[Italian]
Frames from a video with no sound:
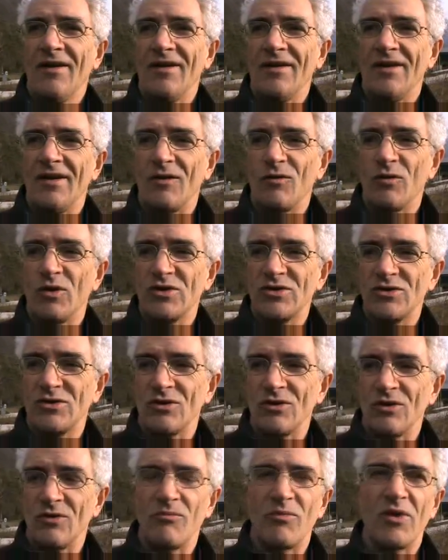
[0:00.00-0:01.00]
di
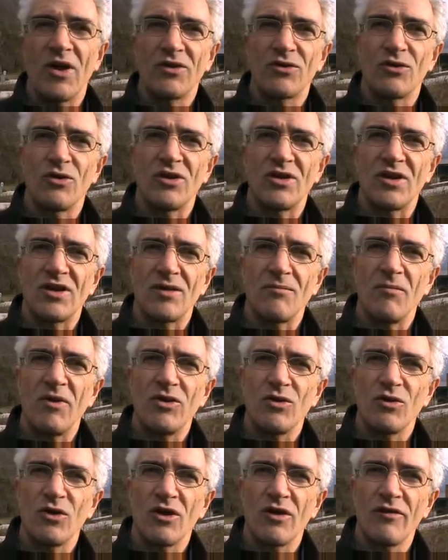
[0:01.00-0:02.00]
questo impianto di
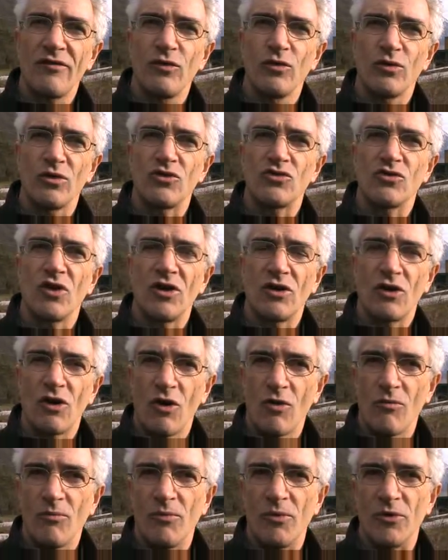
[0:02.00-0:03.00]
trattamento dei rifiuti, cioè il
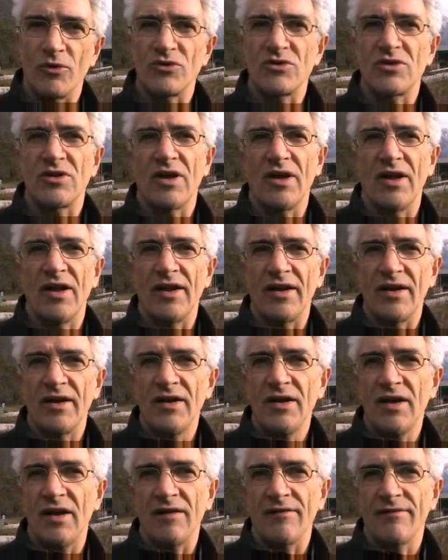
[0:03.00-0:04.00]
compost e
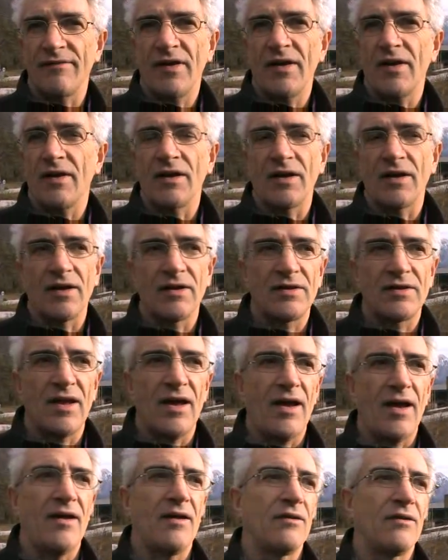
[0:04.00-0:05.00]
l'RDF, in
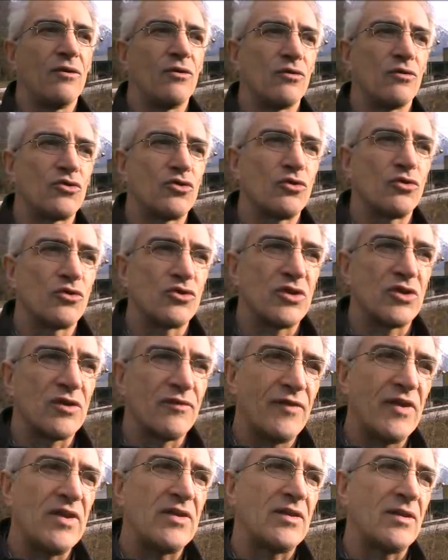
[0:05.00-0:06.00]
realtà non sono
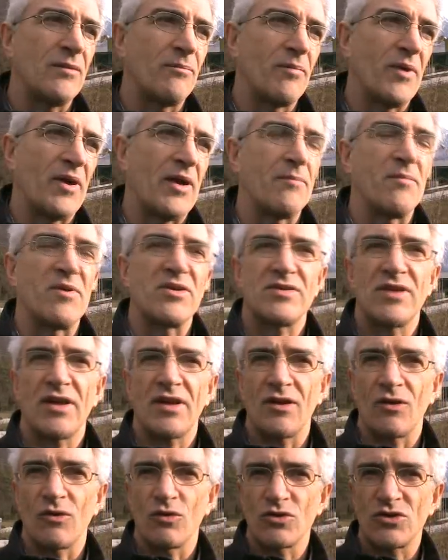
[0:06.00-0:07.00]
serviti per
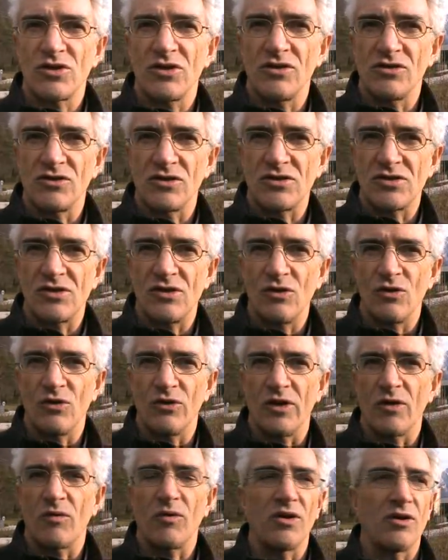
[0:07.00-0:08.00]
abbassare i costi di
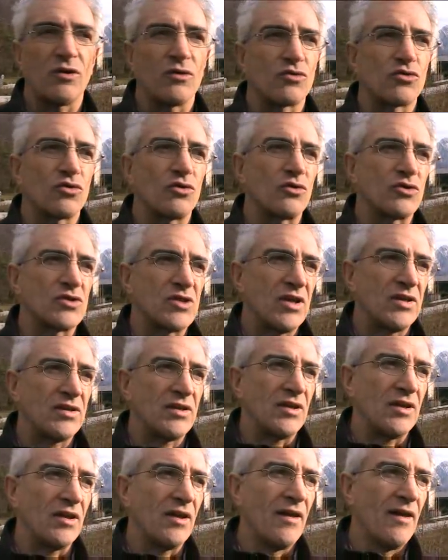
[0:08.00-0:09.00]
gestione, quindi non sono
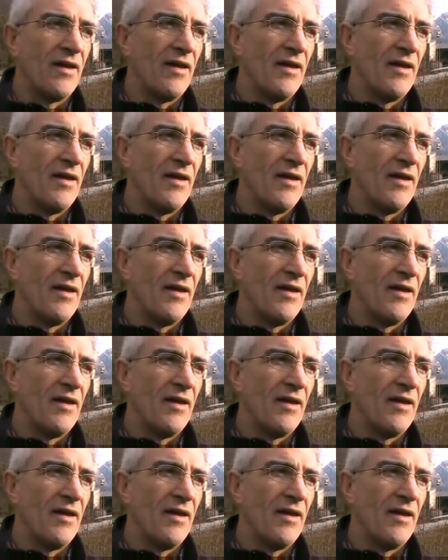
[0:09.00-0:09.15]
stati